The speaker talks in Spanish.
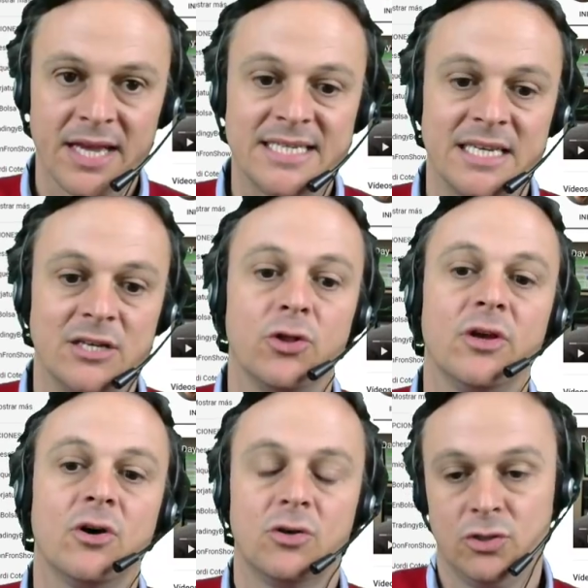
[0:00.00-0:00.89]
si yo
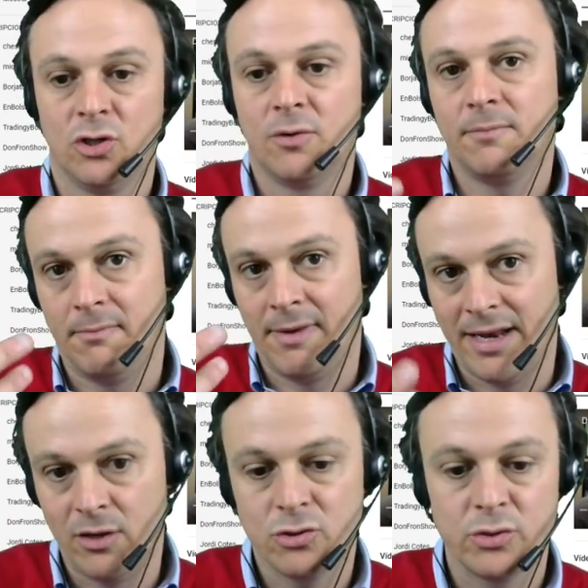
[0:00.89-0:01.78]
digo, yo me
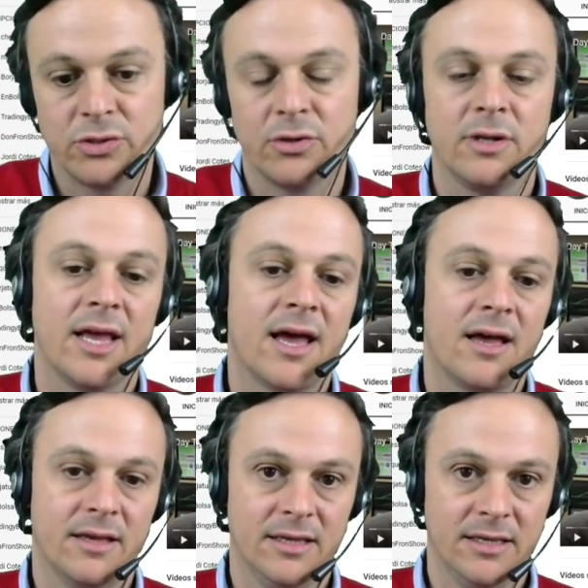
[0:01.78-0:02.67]
leo su
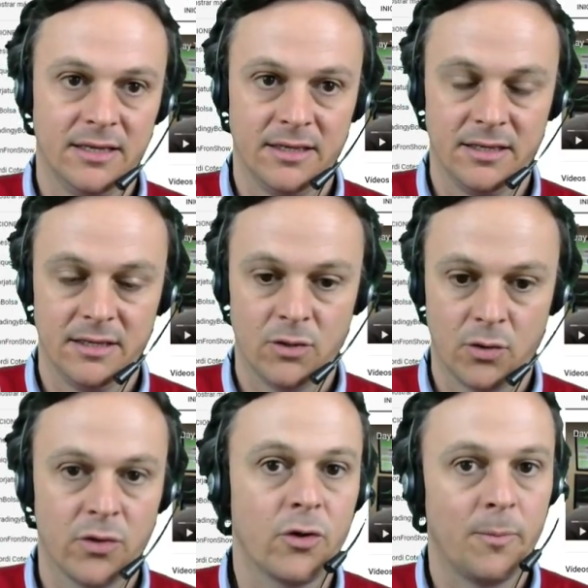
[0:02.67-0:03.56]
historia y lo
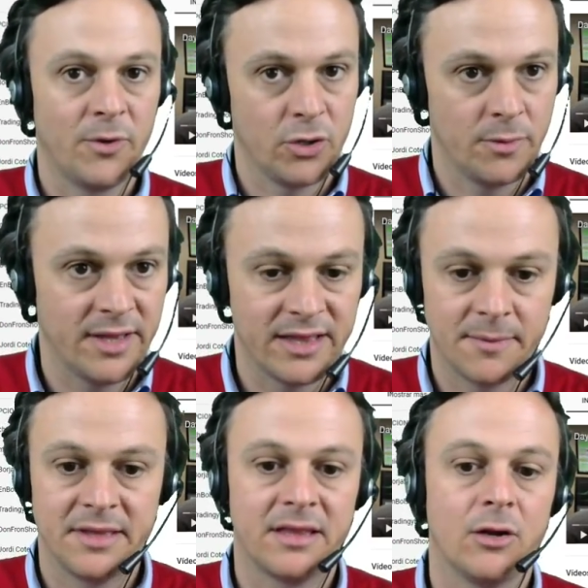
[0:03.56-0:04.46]
conozco, pero yo
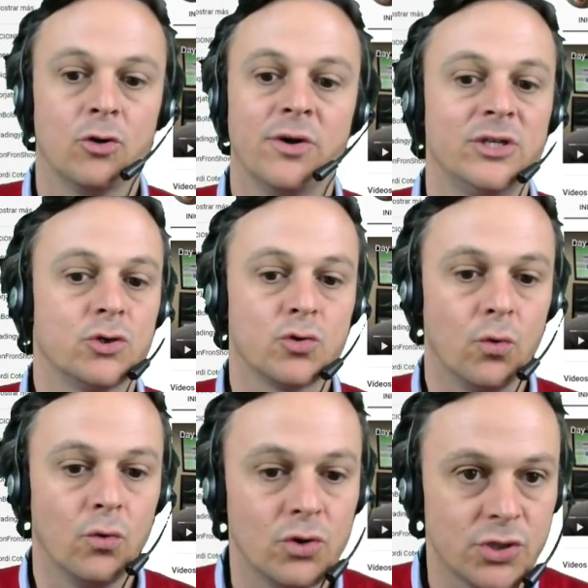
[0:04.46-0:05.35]
evidentemente no he hecho su
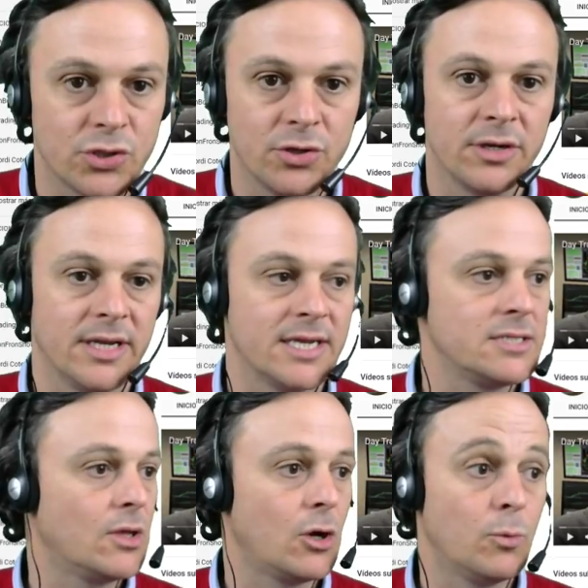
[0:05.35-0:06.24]
curso, ni he
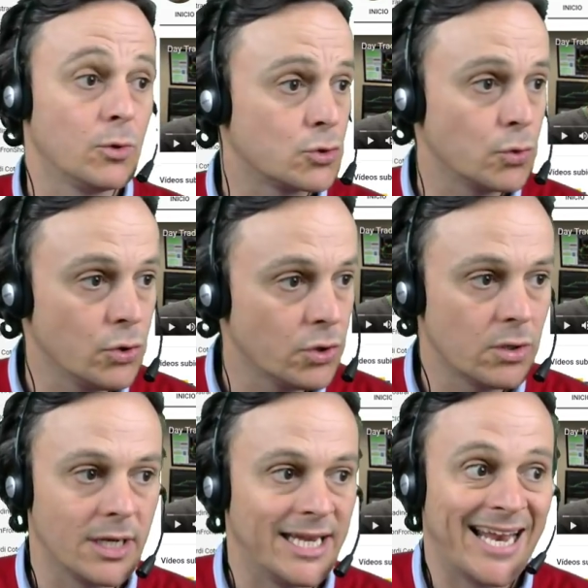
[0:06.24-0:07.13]
sido alumno suyo,
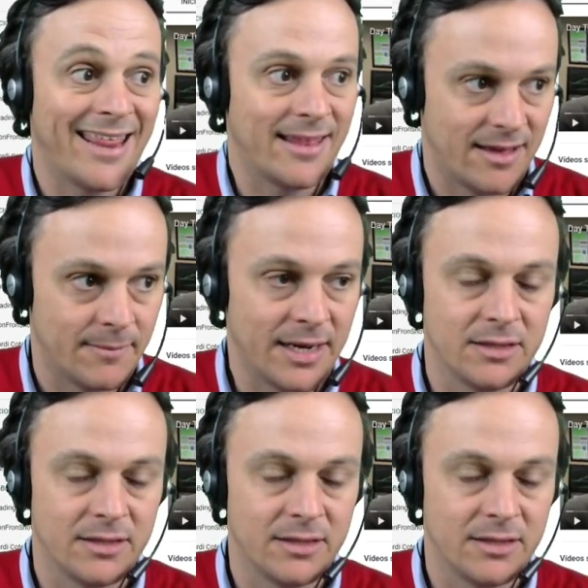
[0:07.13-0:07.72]
ni nada, ¿vale?